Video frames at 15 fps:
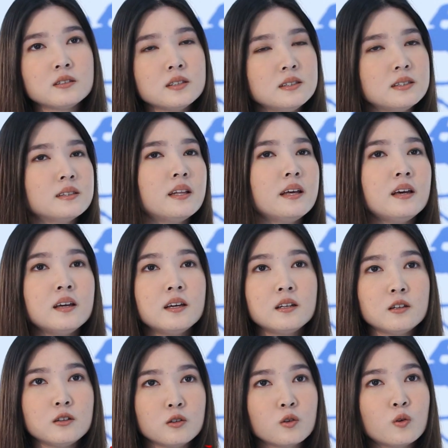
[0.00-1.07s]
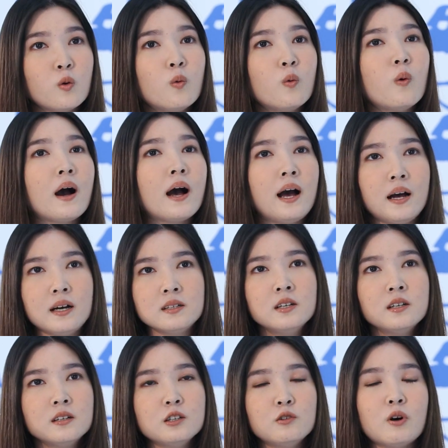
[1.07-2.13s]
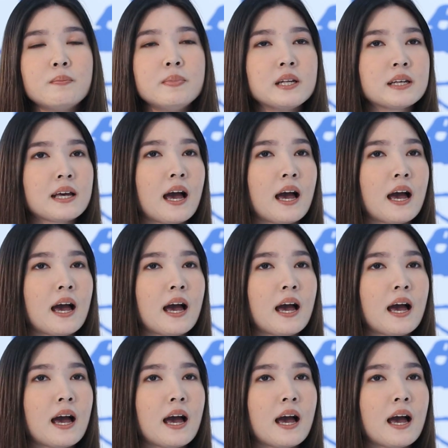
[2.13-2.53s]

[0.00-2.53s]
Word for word: ตื่นเต้นกลัวหรือว่าเป็น